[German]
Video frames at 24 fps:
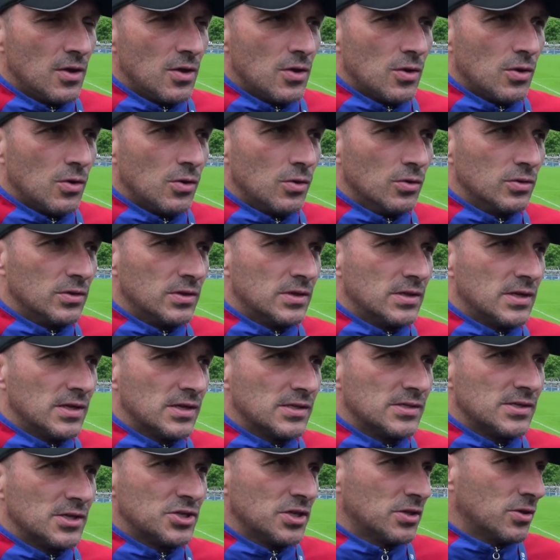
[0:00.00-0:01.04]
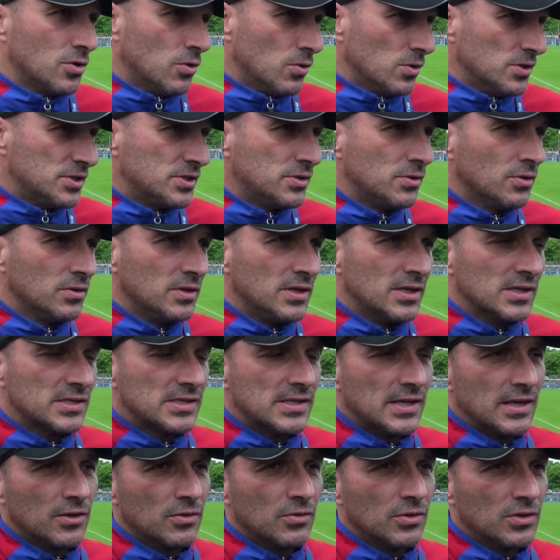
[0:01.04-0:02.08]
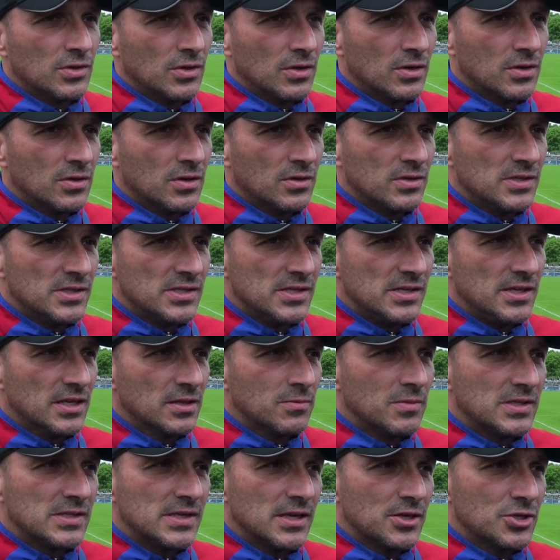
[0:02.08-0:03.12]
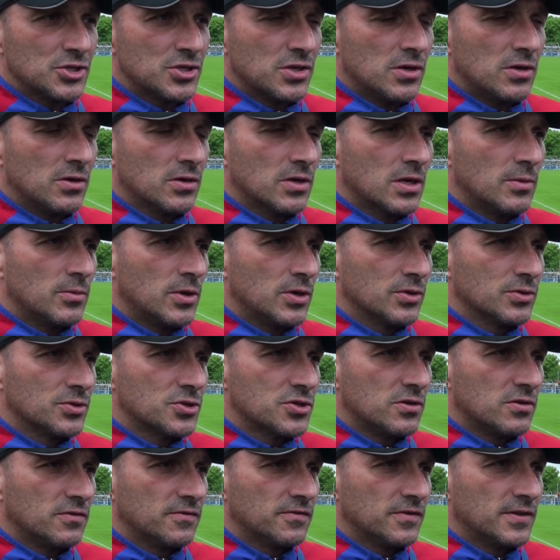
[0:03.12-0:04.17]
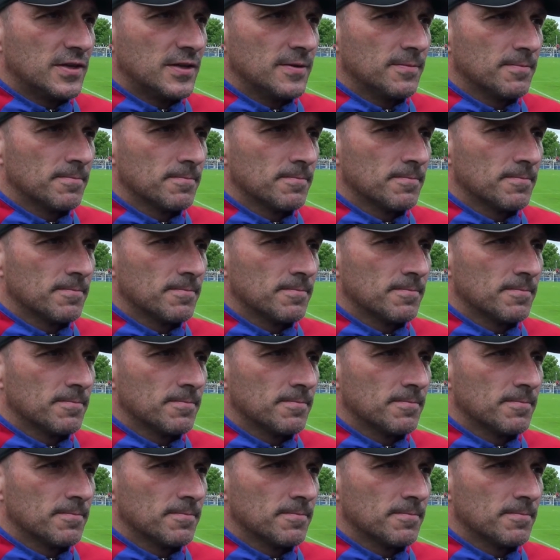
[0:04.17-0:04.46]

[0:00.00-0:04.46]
und es ist ein tolles Turnier, sehr gut organisiert mit sehr starken Mannschaften.